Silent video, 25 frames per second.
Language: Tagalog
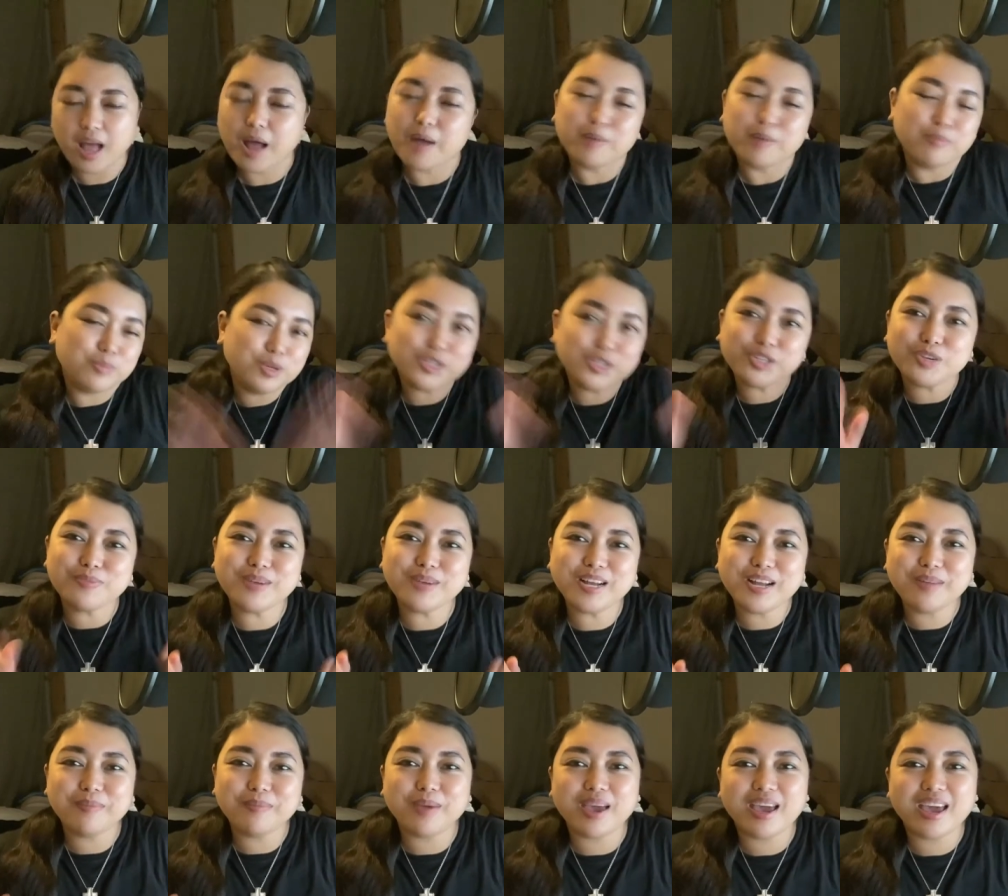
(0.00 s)
Bonjour mga
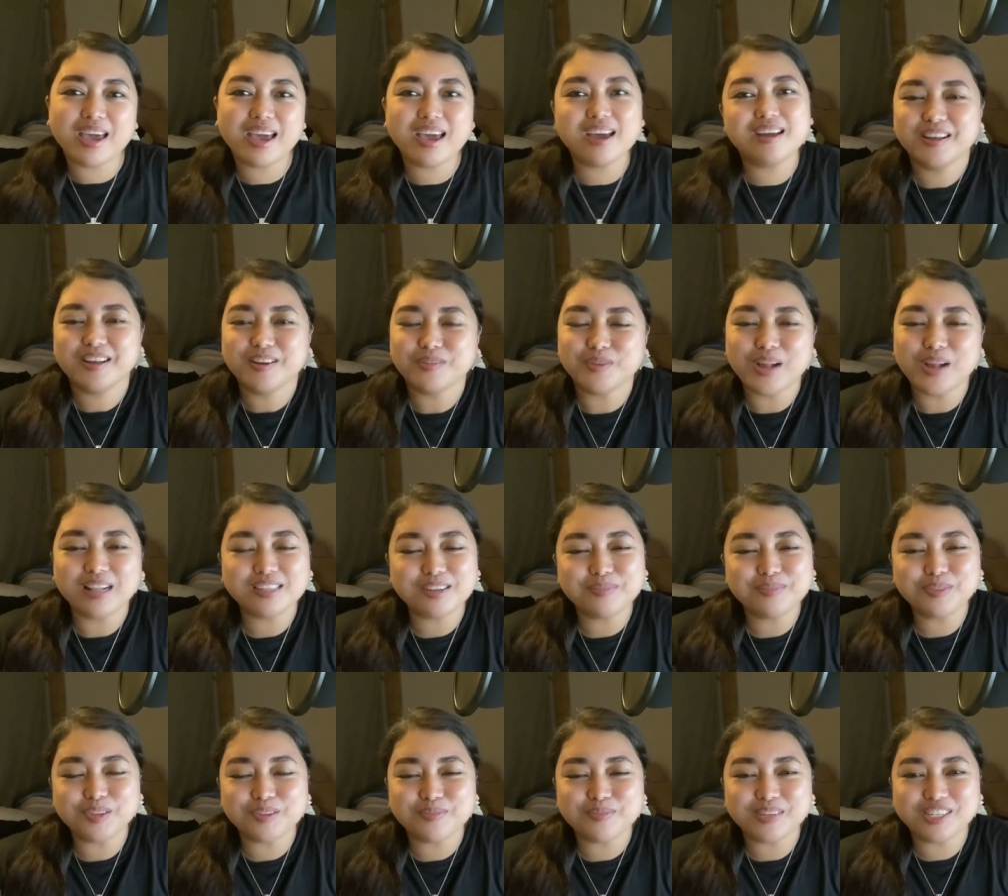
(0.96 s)
be! Welcome
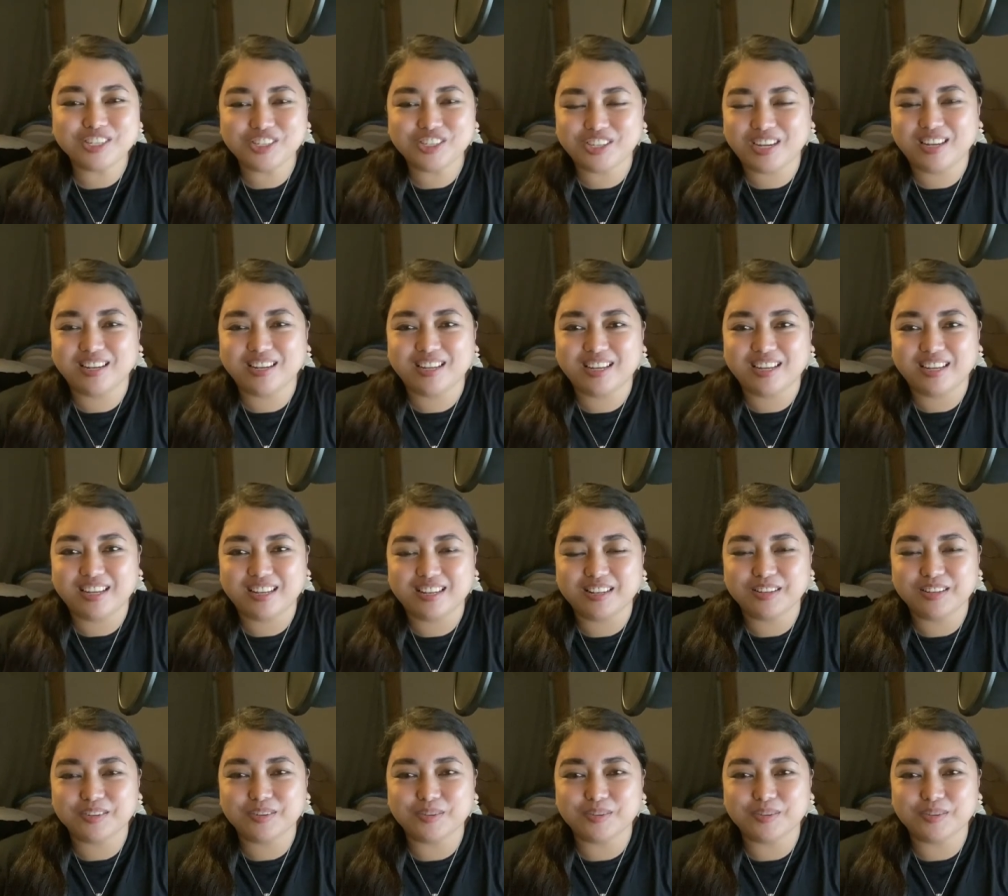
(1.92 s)
to my channel!